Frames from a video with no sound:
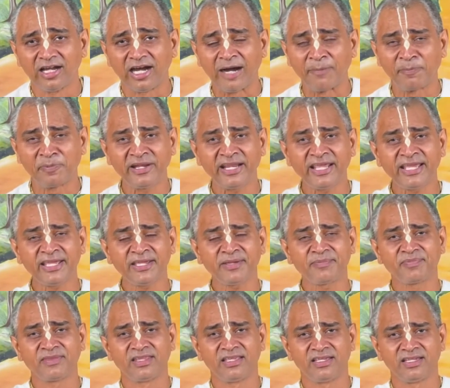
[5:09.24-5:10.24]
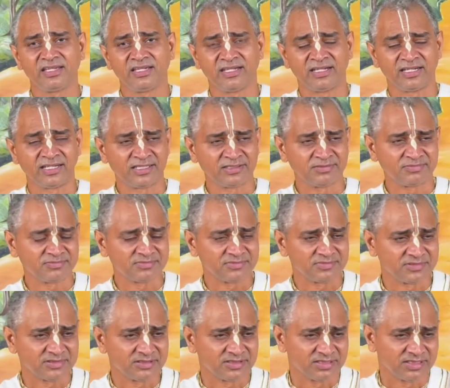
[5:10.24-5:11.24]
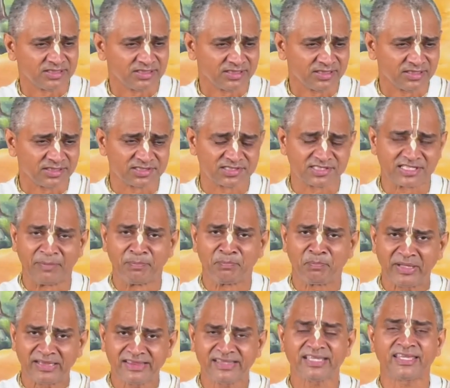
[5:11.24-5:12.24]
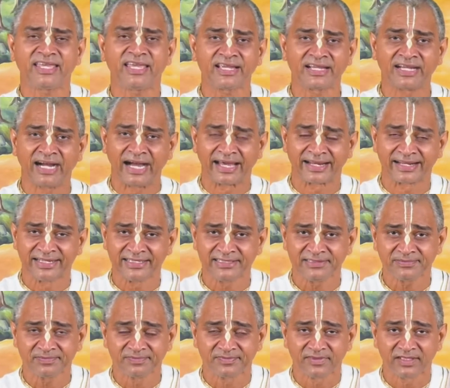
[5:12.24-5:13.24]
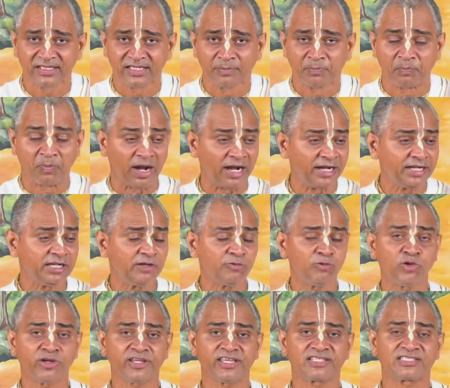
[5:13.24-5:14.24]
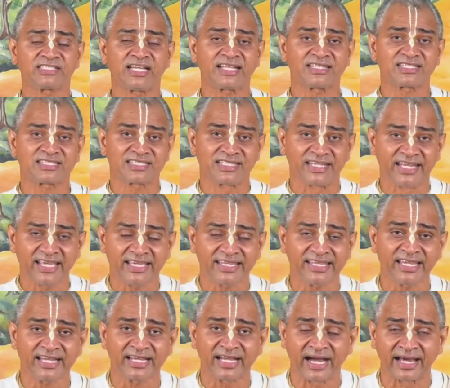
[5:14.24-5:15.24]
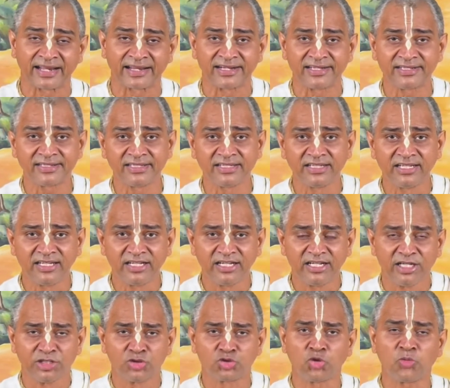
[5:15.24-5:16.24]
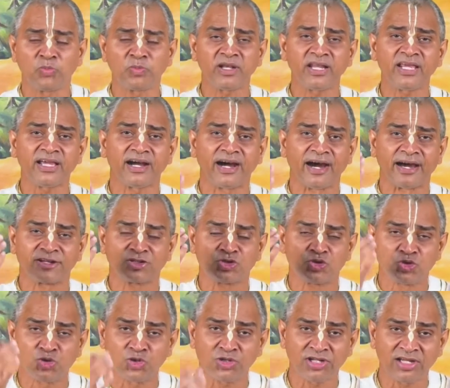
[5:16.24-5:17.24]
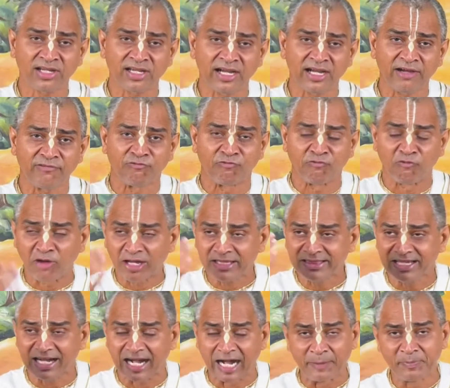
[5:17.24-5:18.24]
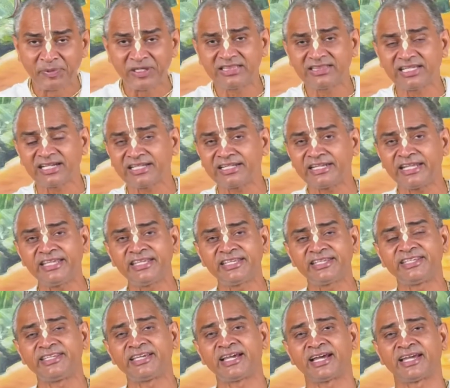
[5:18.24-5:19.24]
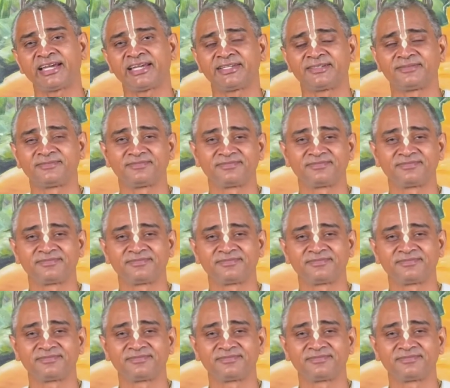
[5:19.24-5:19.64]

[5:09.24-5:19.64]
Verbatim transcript: अपने आ, संबंध के कारण पांडवों के साथ स्नेह के कारण तुमने अर्जुन का वध अभी तक नहीं किया है